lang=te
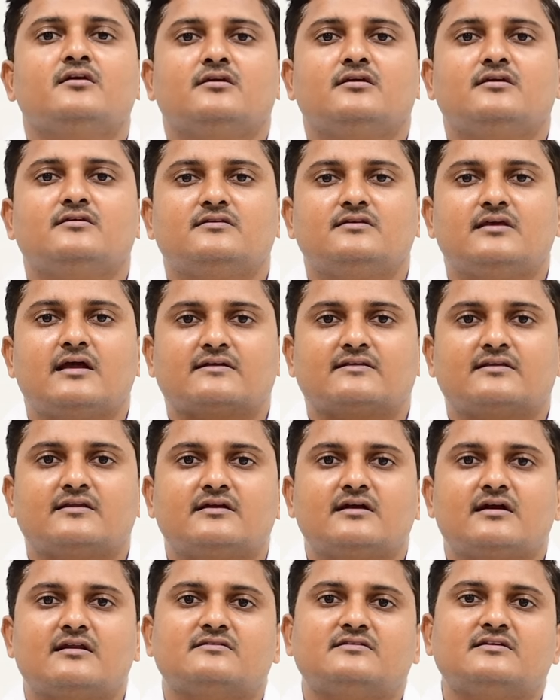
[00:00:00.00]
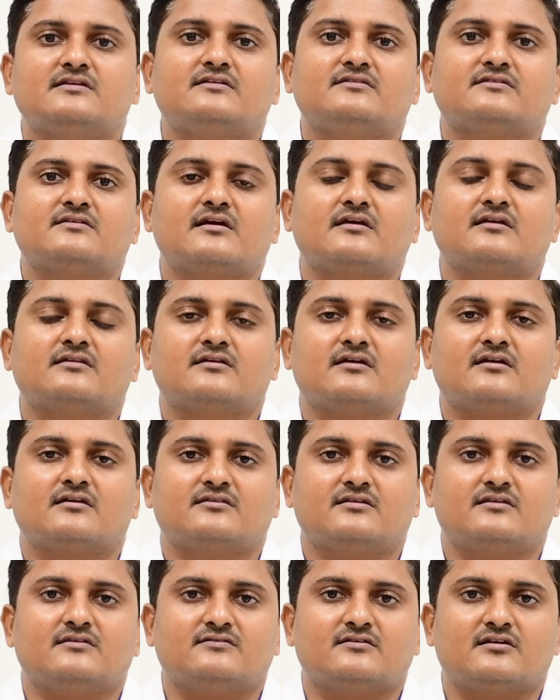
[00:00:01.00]
ఈ ఎక్స్రే కానీ సిటీ స్కాన్ కానీ
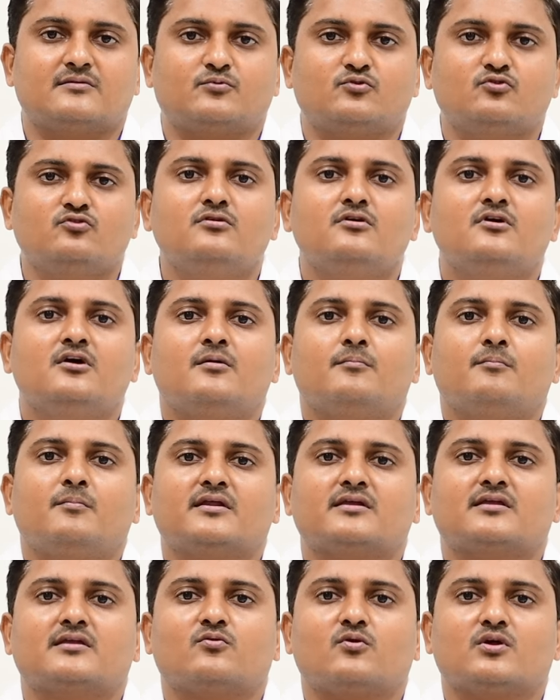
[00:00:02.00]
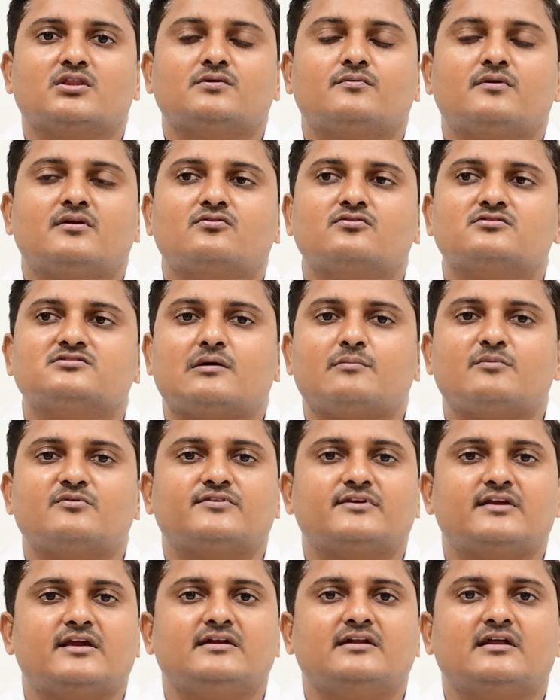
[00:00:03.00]
తీసినప్పుడు మనకి కొంతవరకు
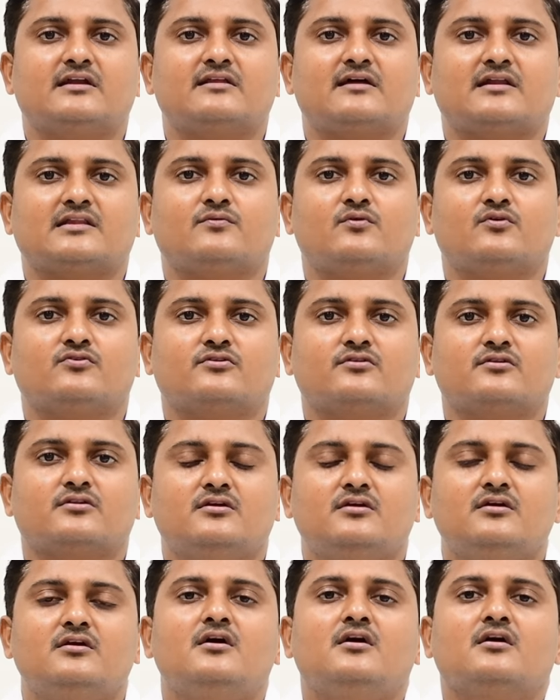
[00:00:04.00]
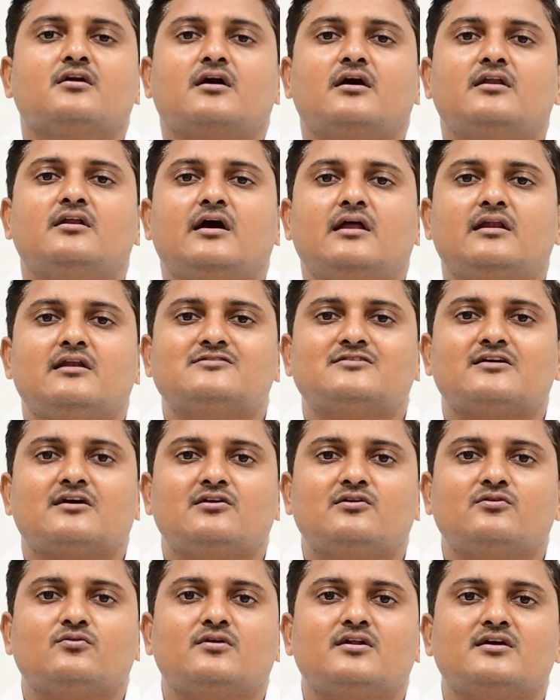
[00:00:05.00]
సమస్య ఏంటి అనేది అర్థమవుతుంది కానీ
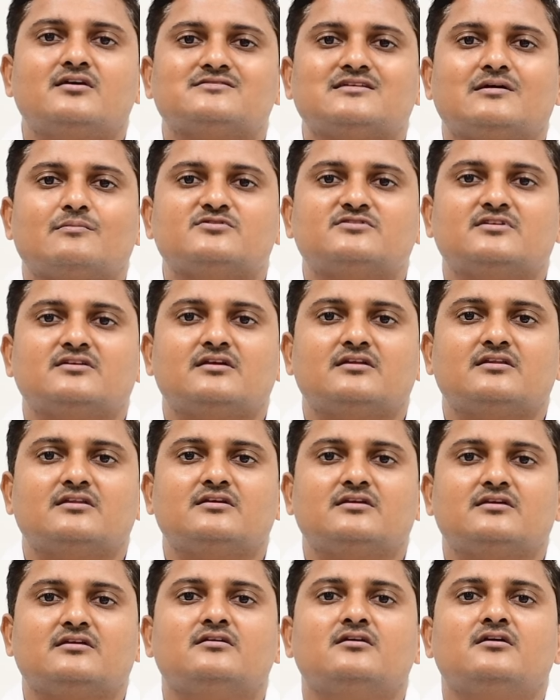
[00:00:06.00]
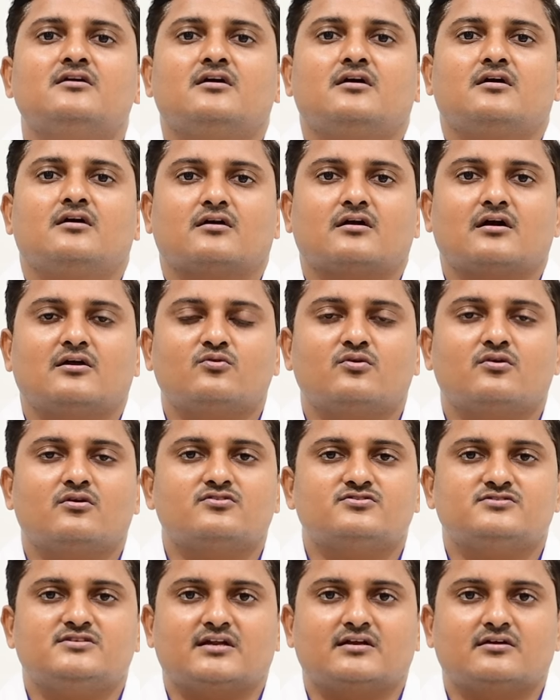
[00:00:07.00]
అన్నిసార్లు కూడా సమస్య అనేది
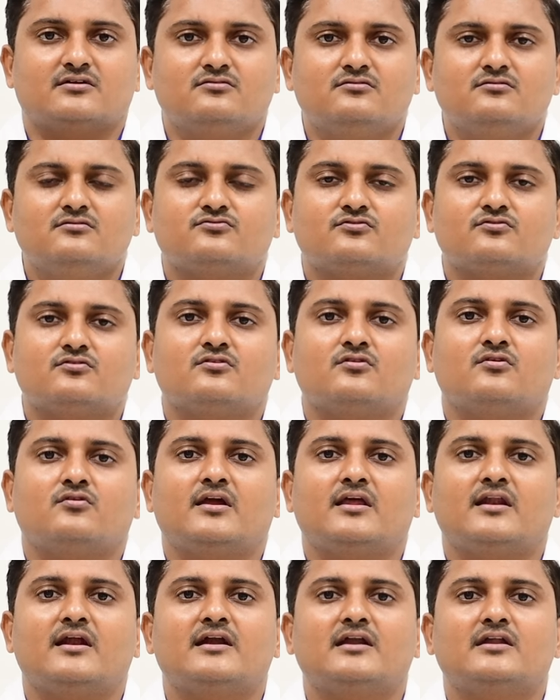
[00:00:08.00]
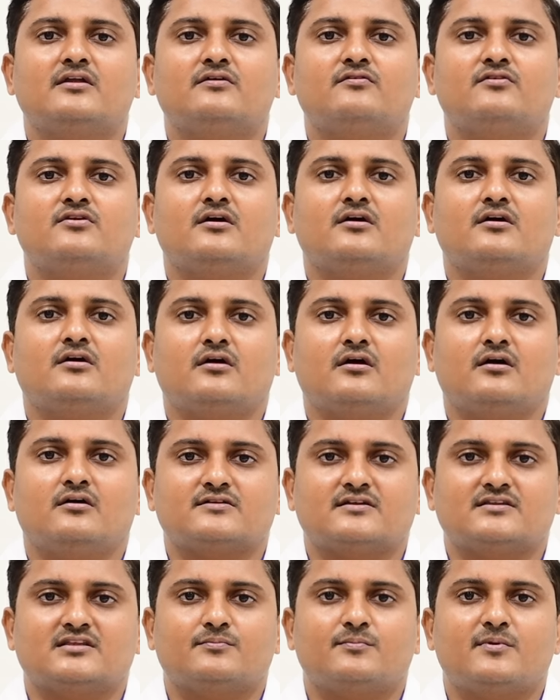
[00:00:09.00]
కనుగొనడం జరగదు సో ఇలాంటి
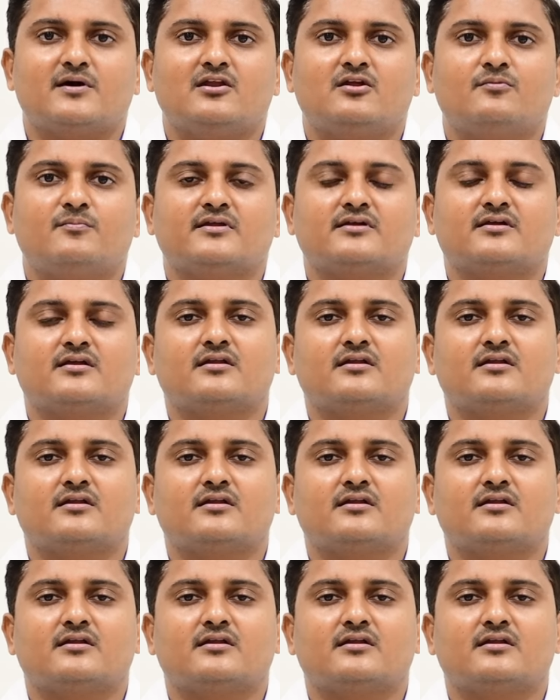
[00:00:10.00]
సందర్భాల్లో మనకి